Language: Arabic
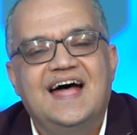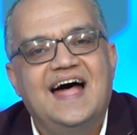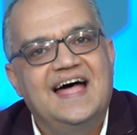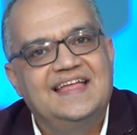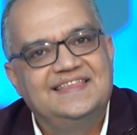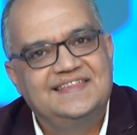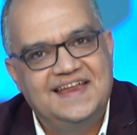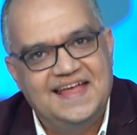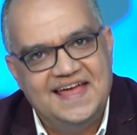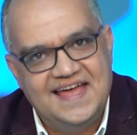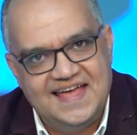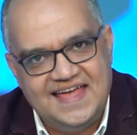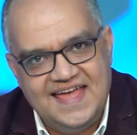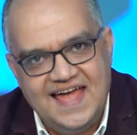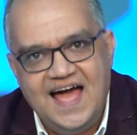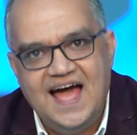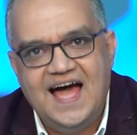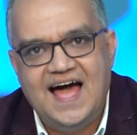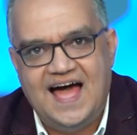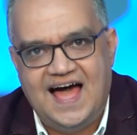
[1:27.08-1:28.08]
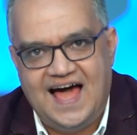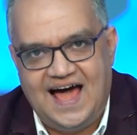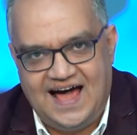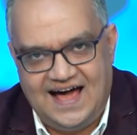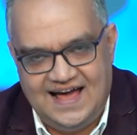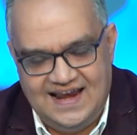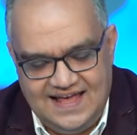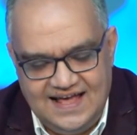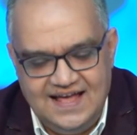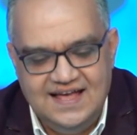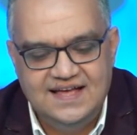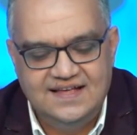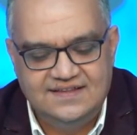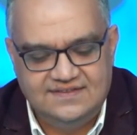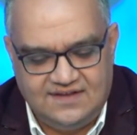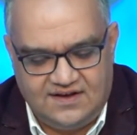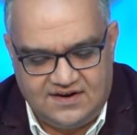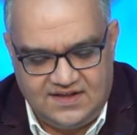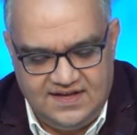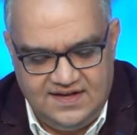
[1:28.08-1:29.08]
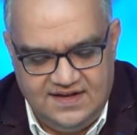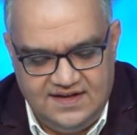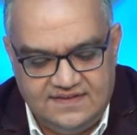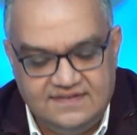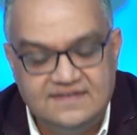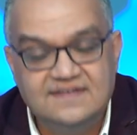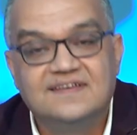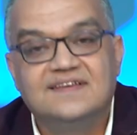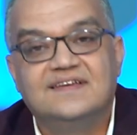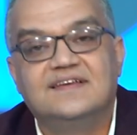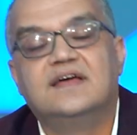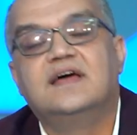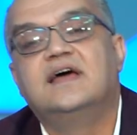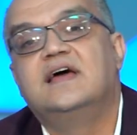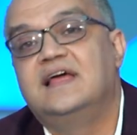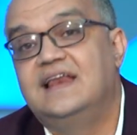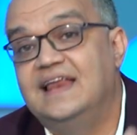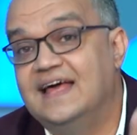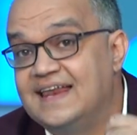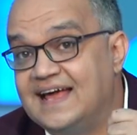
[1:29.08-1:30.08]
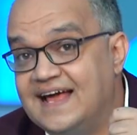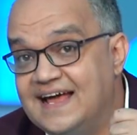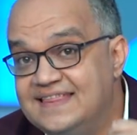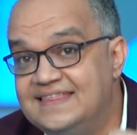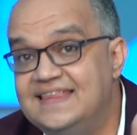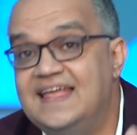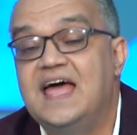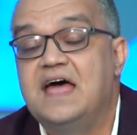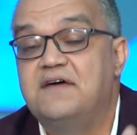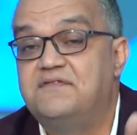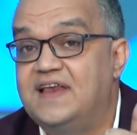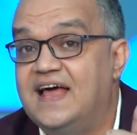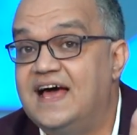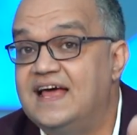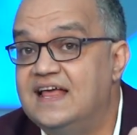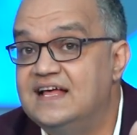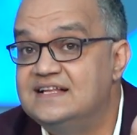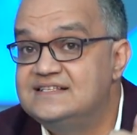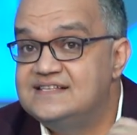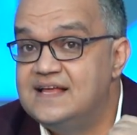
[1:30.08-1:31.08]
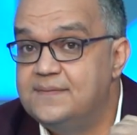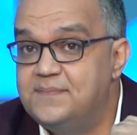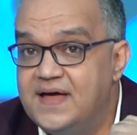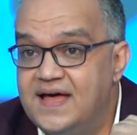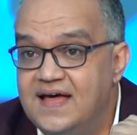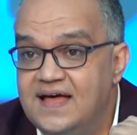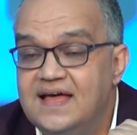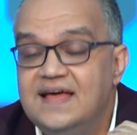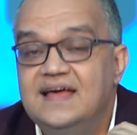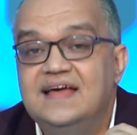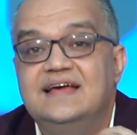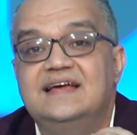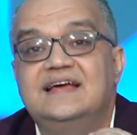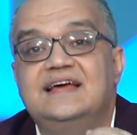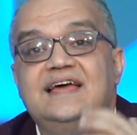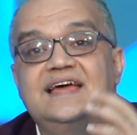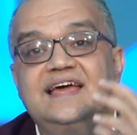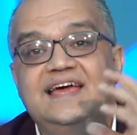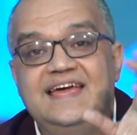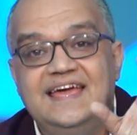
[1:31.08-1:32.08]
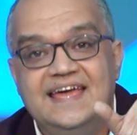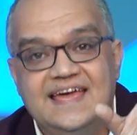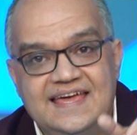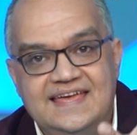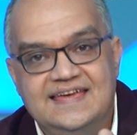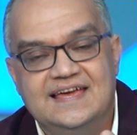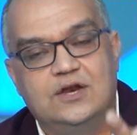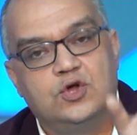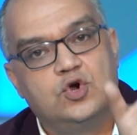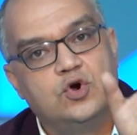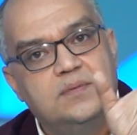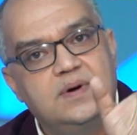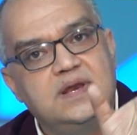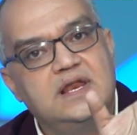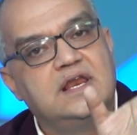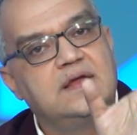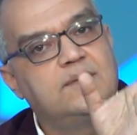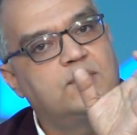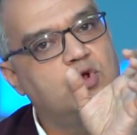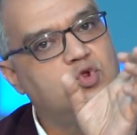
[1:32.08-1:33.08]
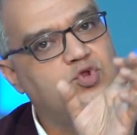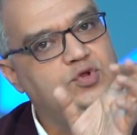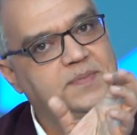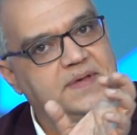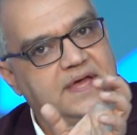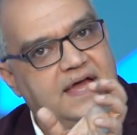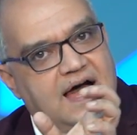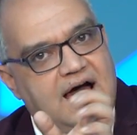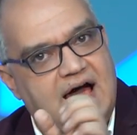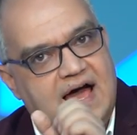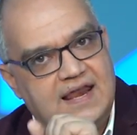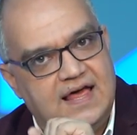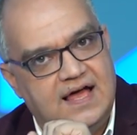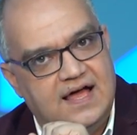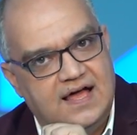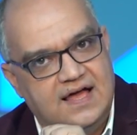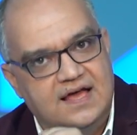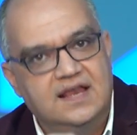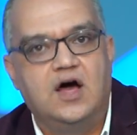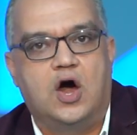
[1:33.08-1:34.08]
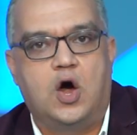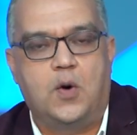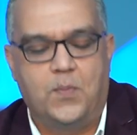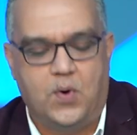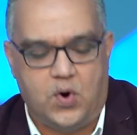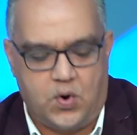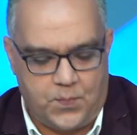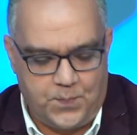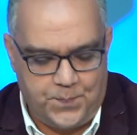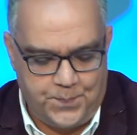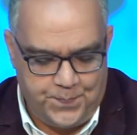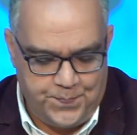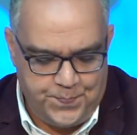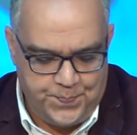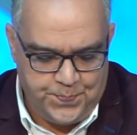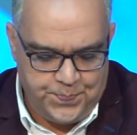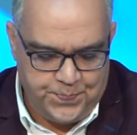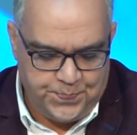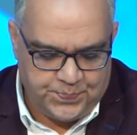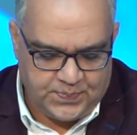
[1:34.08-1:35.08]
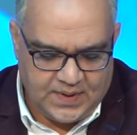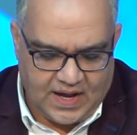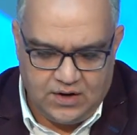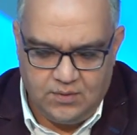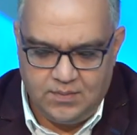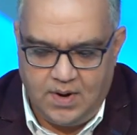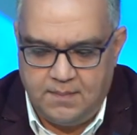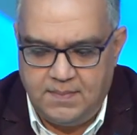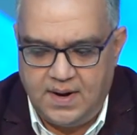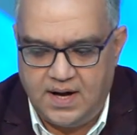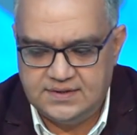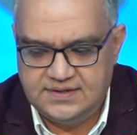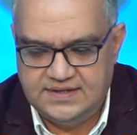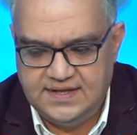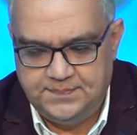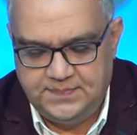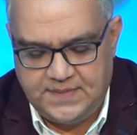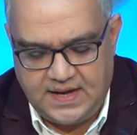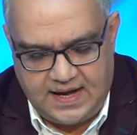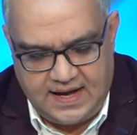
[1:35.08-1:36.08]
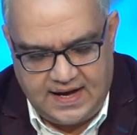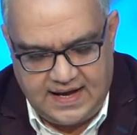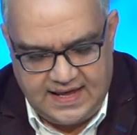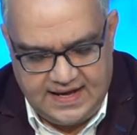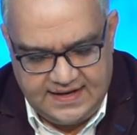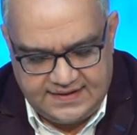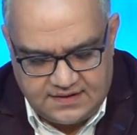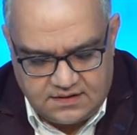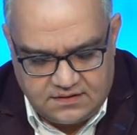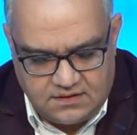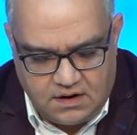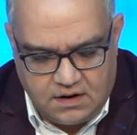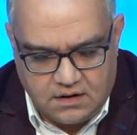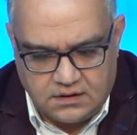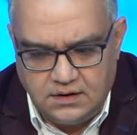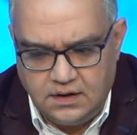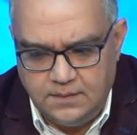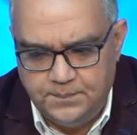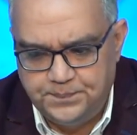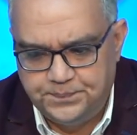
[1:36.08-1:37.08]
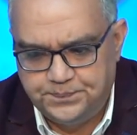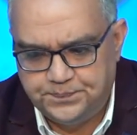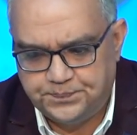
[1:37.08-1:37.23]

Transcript: هنراجع على طريقه اللي احنا خدناها في الحلقه السابقه ايه هي الجمل اللي برد بيها على الاخبار تعالوا مع بعض نبدا حلقتنا النهارده